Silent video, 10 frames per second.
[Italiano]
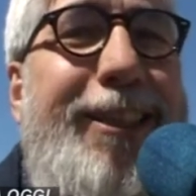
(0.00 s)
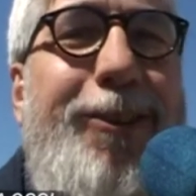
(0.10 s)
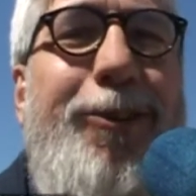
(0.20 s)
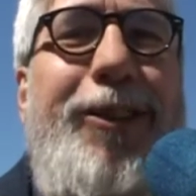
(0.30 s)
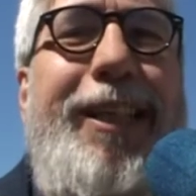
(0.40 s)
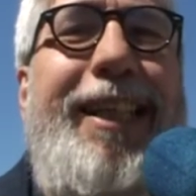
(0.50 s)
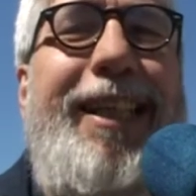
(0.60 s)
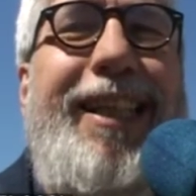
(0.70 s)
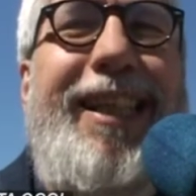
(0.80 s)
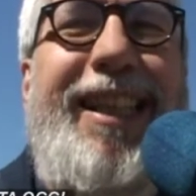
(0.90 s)
No?
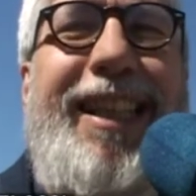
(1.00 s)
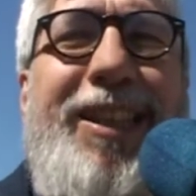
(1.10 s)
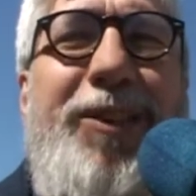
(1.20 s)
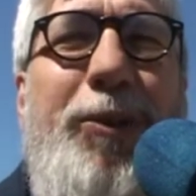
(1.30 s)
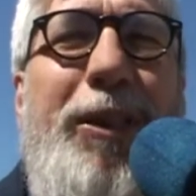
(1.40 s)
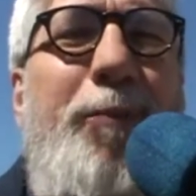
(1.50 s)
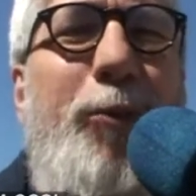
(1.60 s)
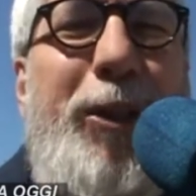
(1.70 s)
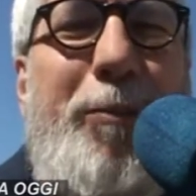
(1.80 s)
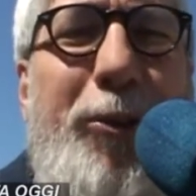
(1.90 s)
E, quindi
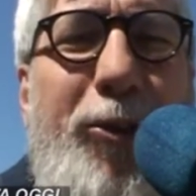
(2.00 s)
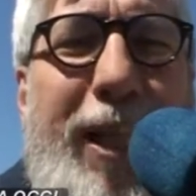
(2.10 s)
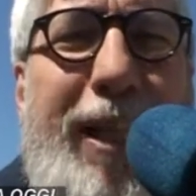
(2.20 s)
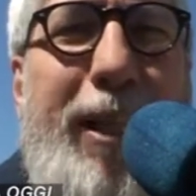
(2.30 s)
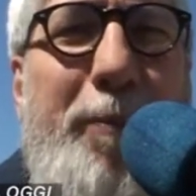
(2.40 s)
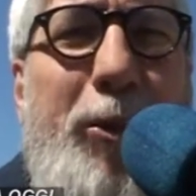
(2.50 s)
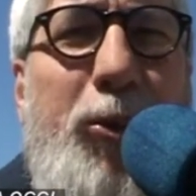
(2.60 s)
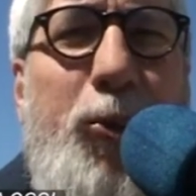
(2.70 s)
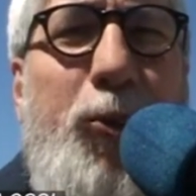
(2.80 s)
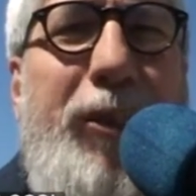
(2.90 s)
poter migliorare le
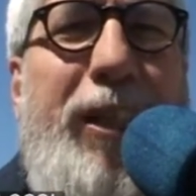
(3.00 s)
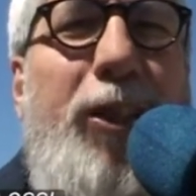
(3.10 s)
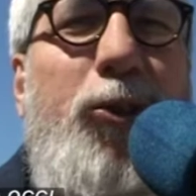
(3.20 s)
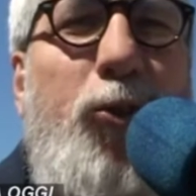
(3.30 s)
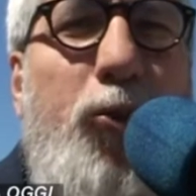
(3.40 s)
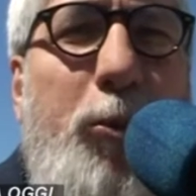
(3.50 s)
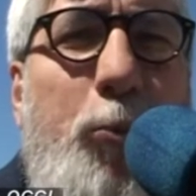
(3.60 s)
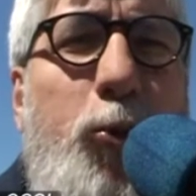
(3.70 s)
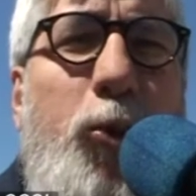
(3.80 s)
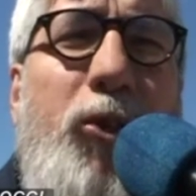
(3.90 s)
persone, dare un
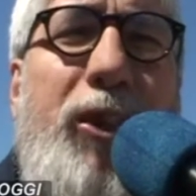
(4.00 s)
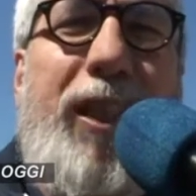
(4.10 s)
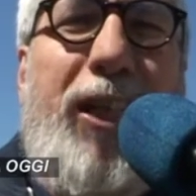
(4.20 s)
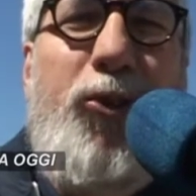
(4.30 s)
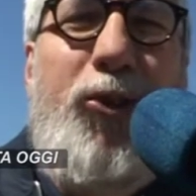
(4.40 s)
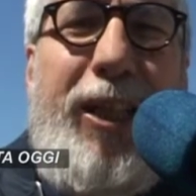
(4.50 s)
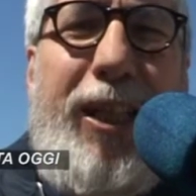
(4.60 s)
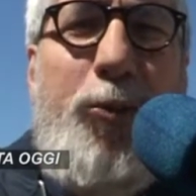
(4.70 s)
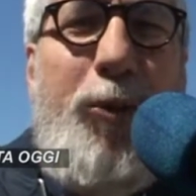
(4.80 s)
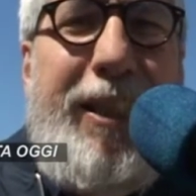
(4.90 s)
contributo cercando
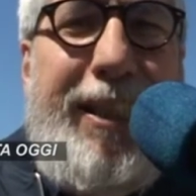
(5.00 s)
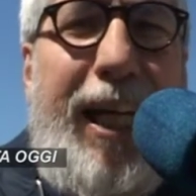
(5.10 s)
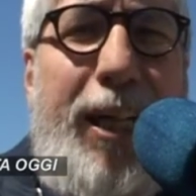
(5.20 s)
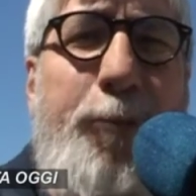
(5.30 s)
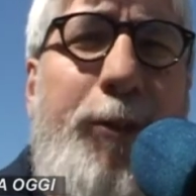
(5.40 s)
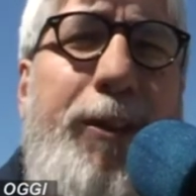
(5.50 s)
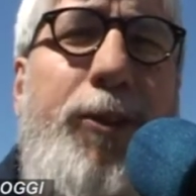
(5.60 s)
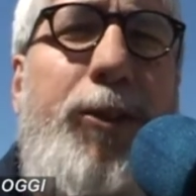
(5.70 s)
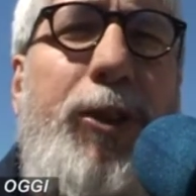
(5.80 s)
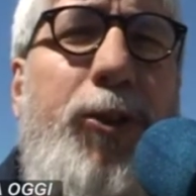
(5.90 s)
delle qualità, infatti
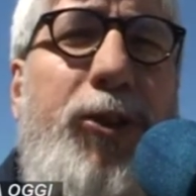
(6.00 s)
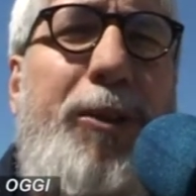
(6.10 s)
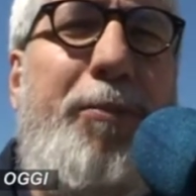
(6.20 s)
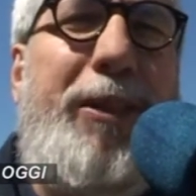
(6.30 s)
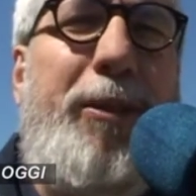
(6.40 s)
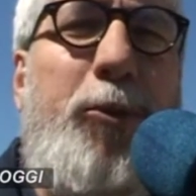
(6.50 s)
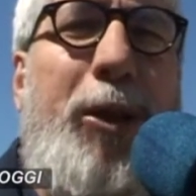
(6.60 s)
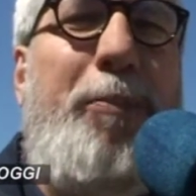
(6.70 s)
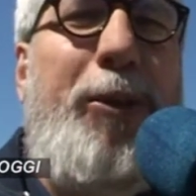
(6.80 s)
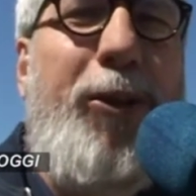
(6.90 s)
io dico sempre siamo
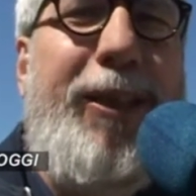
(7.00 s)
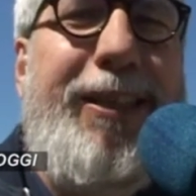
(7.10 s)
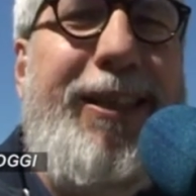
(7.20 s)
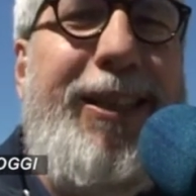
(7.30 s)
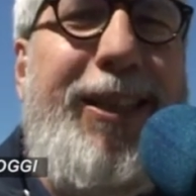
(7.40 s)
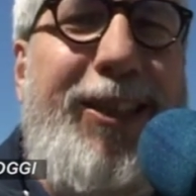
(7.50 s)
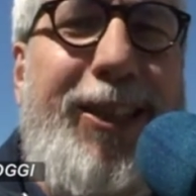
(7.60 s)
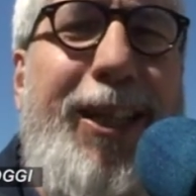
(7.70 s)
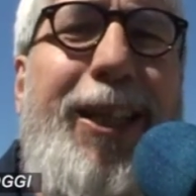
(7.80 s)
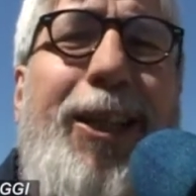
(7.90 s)
una piccola casa
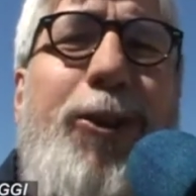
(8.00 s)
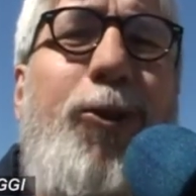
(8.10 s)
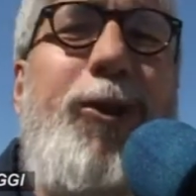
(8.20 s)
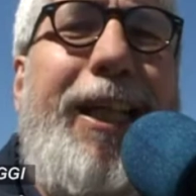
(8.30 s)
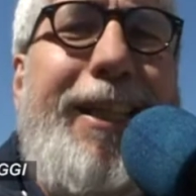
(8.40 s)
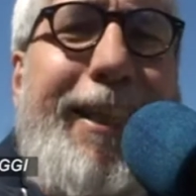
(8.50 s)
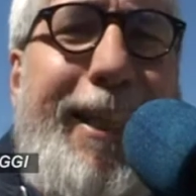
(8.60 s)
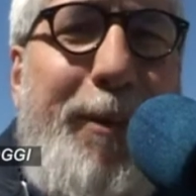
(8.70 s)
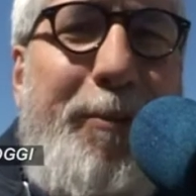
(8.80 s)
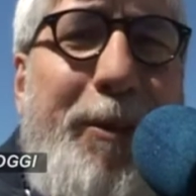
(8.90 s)
editrice con grandi
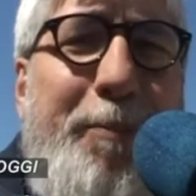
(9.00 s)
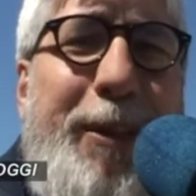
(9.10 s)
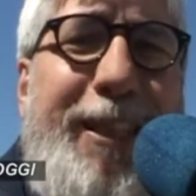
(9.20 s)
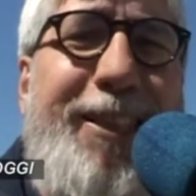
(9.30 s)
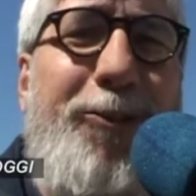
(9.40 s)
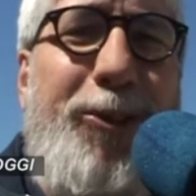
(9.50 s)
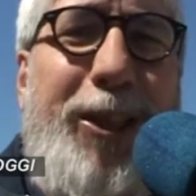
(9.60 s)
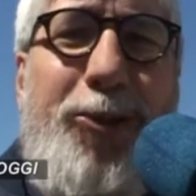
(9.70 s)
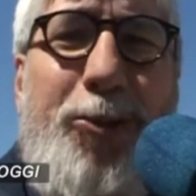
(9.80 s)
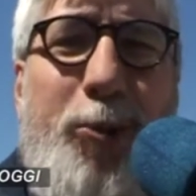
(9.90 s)
libri, perché devo
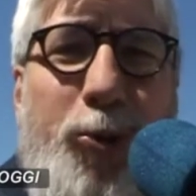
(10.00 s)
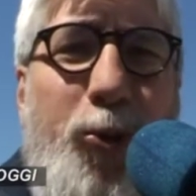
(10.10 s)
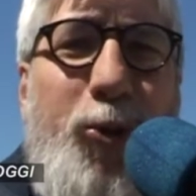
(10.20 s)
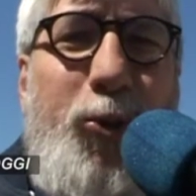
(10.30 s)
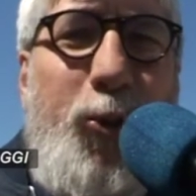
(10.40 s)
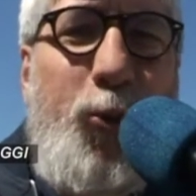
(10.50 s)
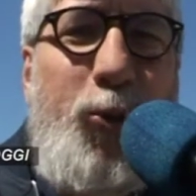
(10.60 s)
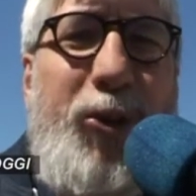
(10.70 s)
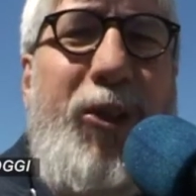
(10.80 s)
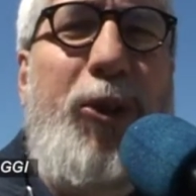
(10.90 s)
dire sono molto
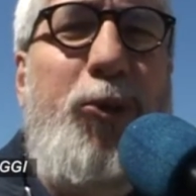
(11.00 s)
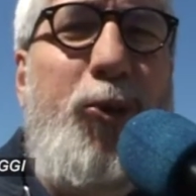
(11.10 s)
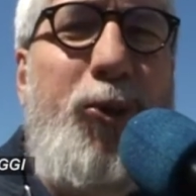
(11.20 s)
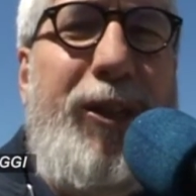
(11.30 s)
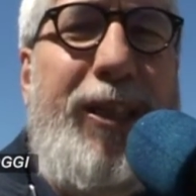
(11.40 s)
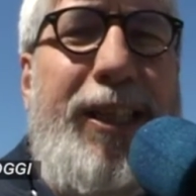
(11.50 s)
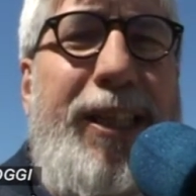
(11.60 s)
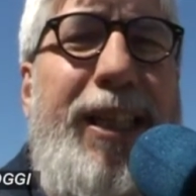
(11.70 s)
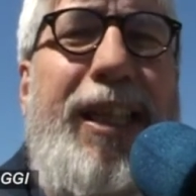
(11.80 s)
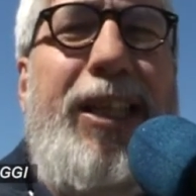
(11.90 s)
orgogliosi degli autori
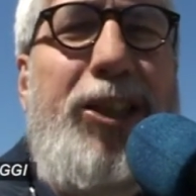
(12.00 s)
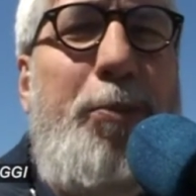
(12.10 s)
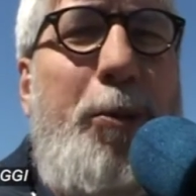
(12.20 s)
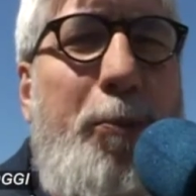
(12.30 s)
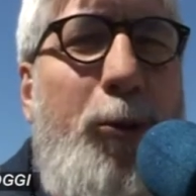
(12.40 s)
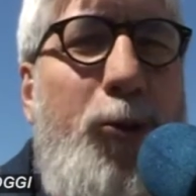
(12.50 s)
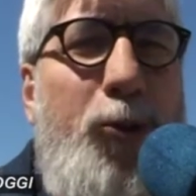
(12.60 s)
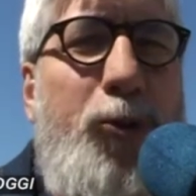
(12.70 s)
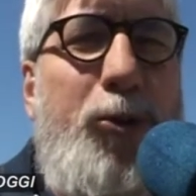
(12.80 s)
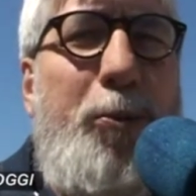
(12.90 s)
che ci
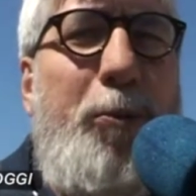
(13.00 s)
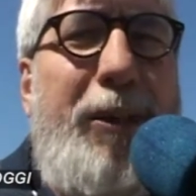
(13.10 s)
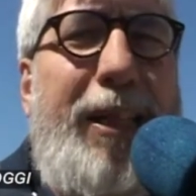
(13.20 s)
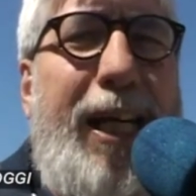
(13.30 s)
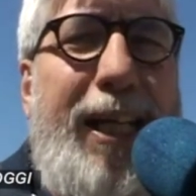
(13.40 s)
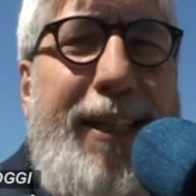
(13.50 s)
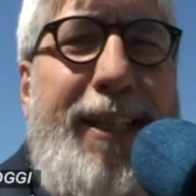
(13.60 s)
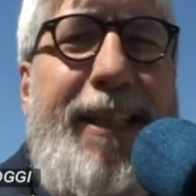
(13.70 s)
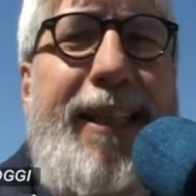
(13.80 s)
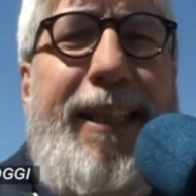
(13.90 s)
propongono di
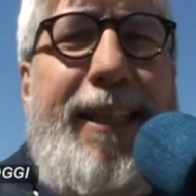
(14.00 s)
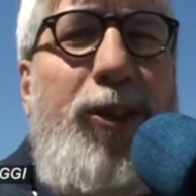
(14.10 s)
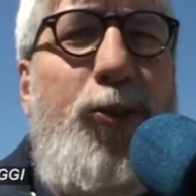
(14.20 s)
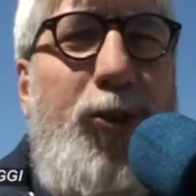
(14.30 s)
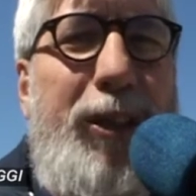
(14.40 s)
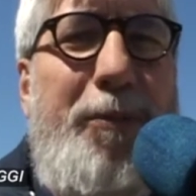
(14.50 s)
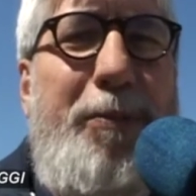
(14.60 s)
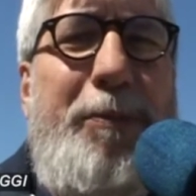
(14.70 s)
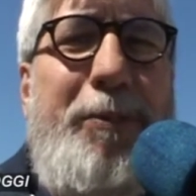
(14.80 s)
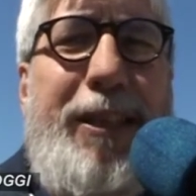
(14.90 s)
pubblicare i loro
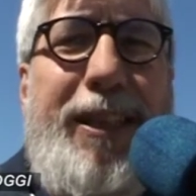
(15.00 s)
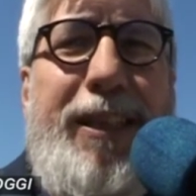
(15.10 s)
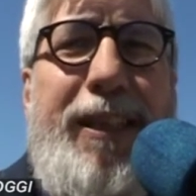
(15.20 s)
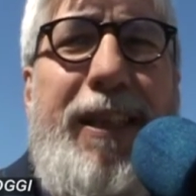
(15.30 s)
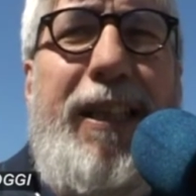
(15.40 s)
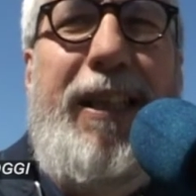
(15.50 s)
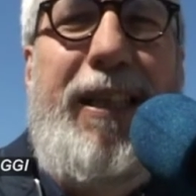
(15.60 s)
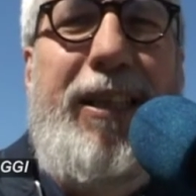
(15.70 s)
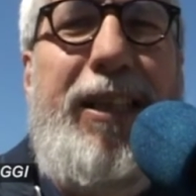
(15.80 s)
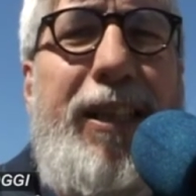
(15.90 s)
libri, perché
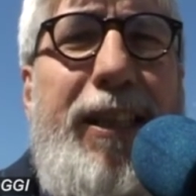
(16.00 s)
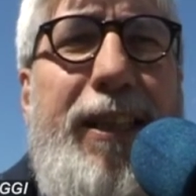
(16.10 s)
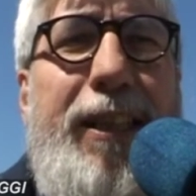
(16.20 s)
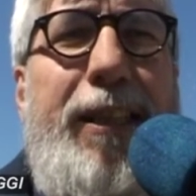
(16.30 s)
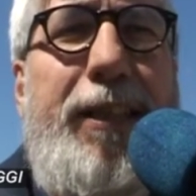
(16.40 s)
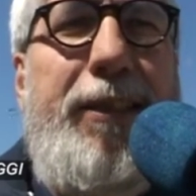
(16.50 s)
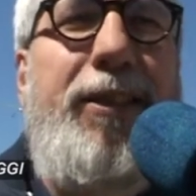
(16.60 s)
eh,